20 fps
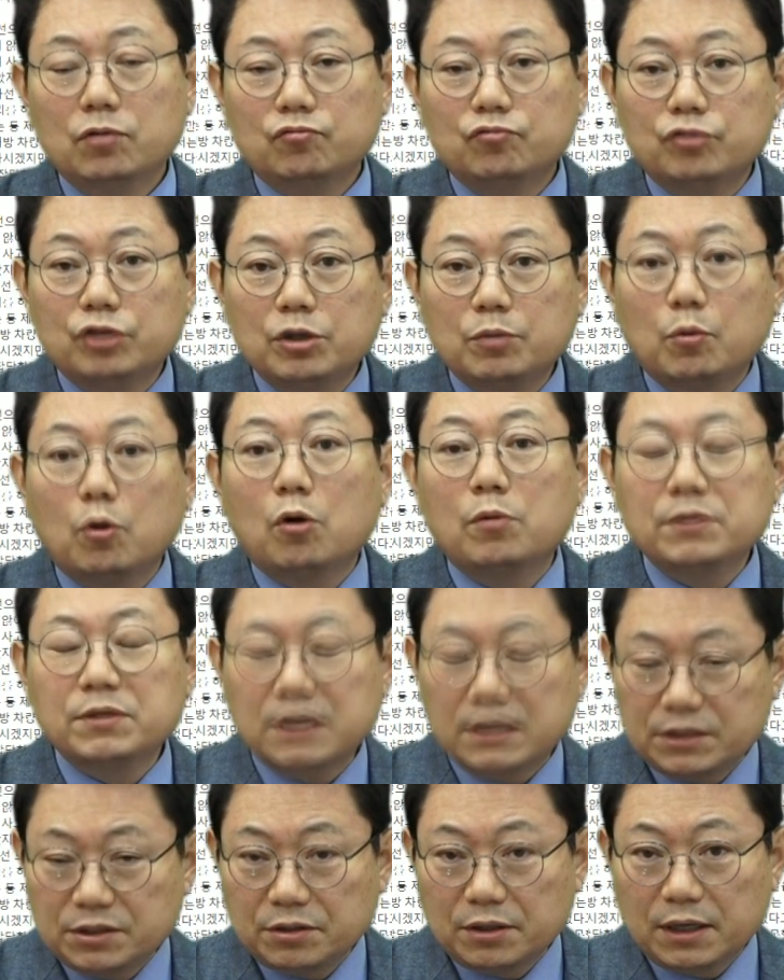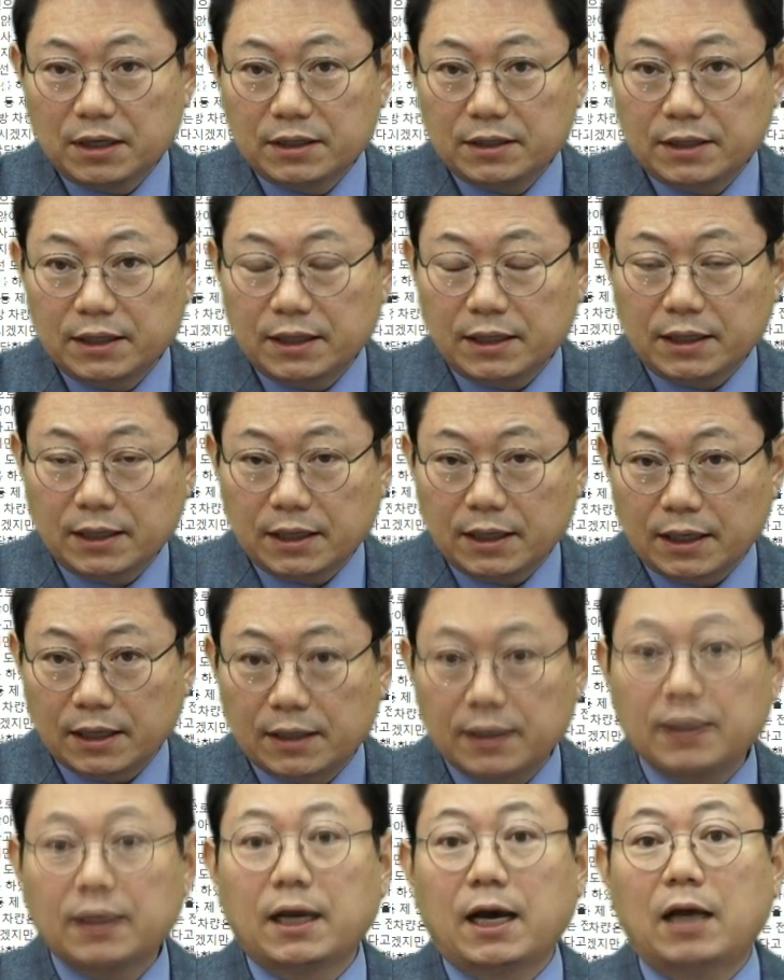우리 보험사 직원한테
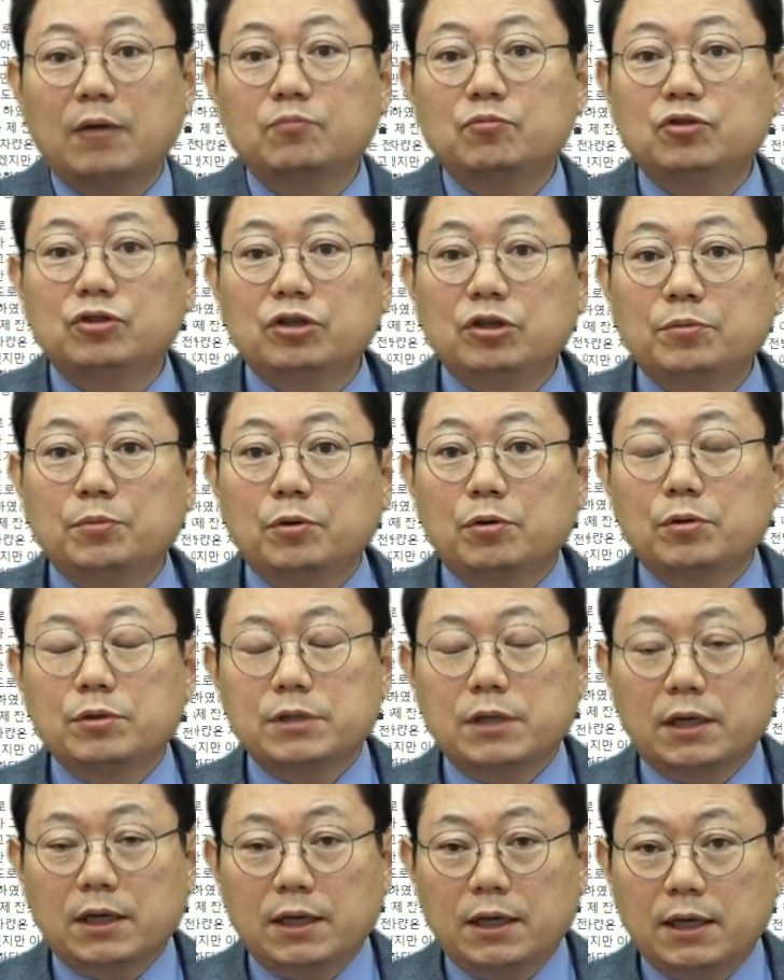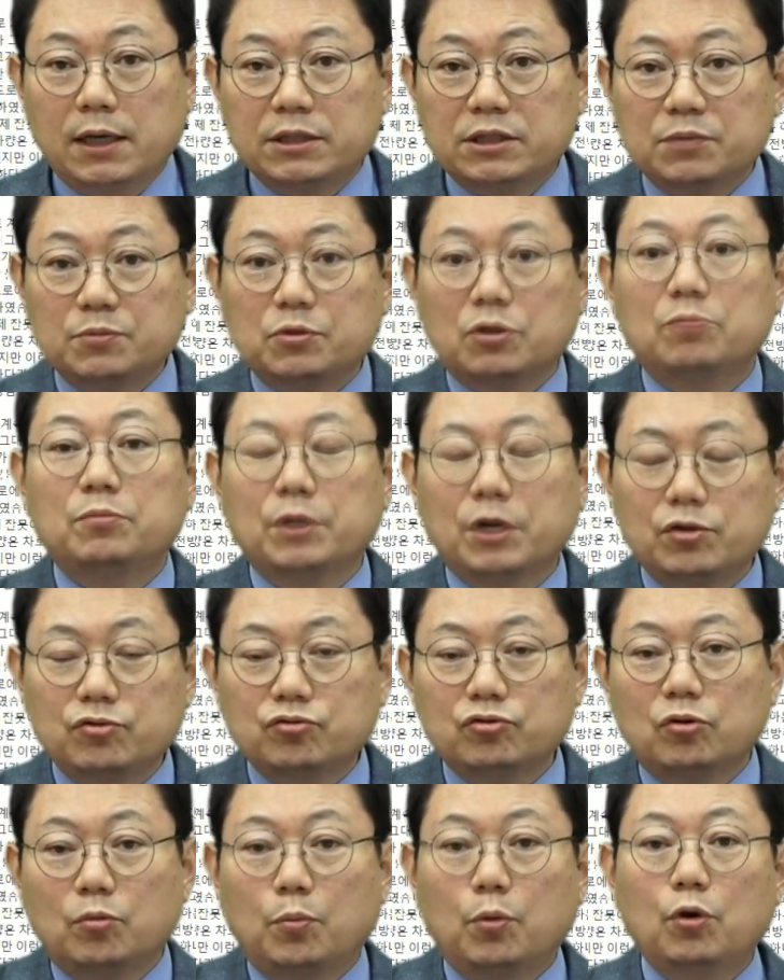한문철 변호사가 지금 설명해
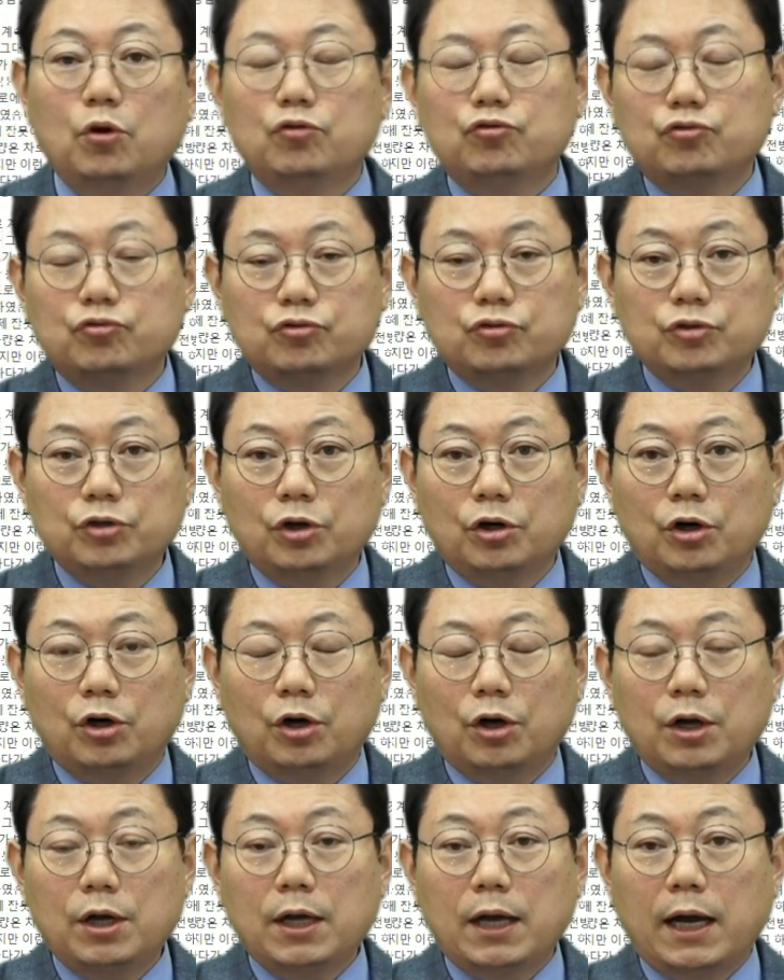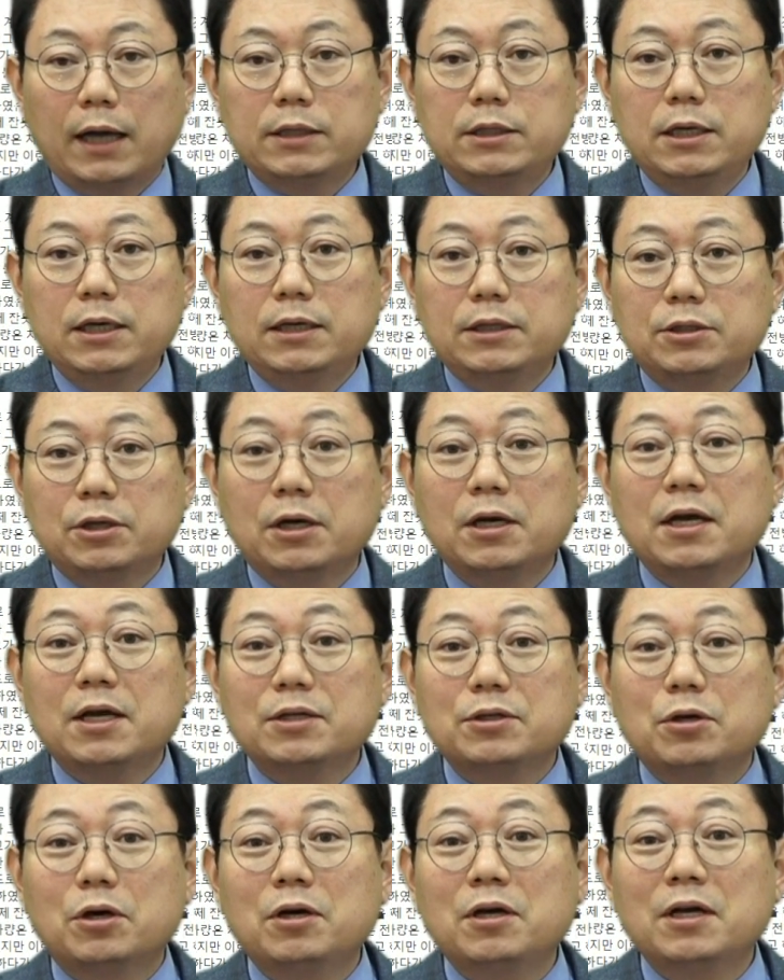준 거 보여주고요. 아니, 저,
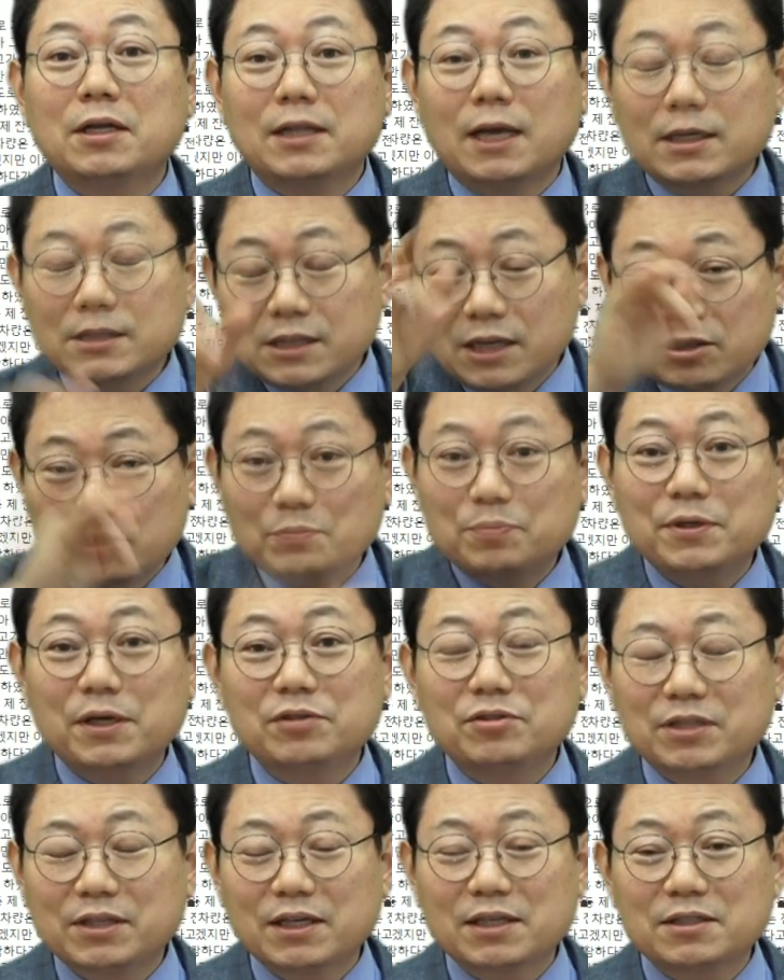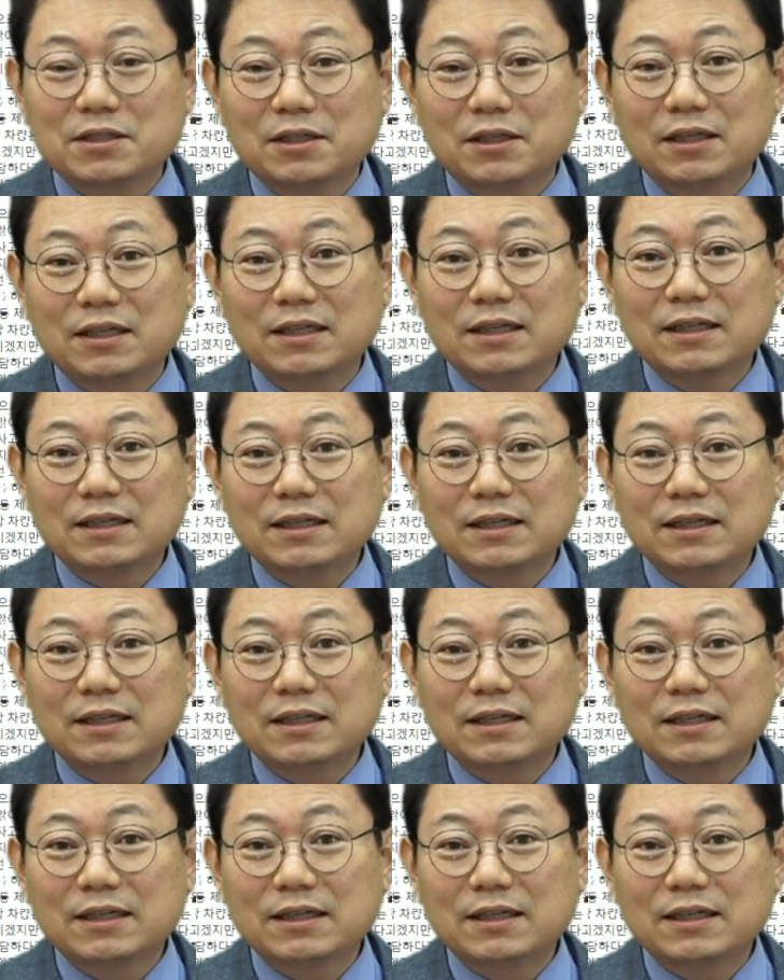저 당신 과은 피할 수 있겠어?